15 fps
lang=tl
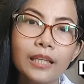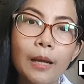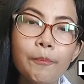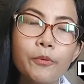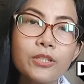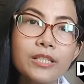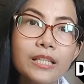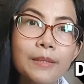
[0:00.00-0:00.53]

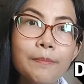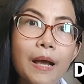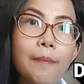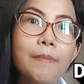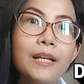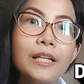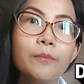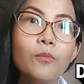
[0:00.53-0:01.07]
Tapos
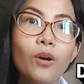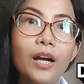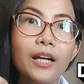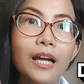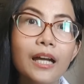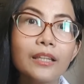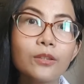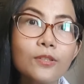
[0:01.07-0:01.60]
ibabalik mo
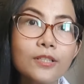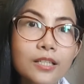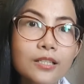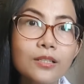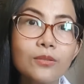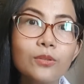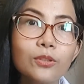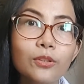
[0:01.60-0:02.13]
agad dun sa
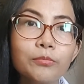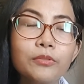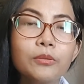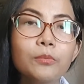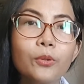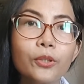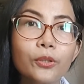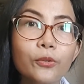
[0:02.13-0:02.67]
school of
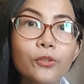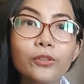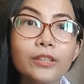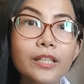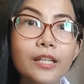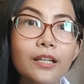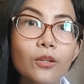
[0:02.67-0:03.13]
tomorrow yung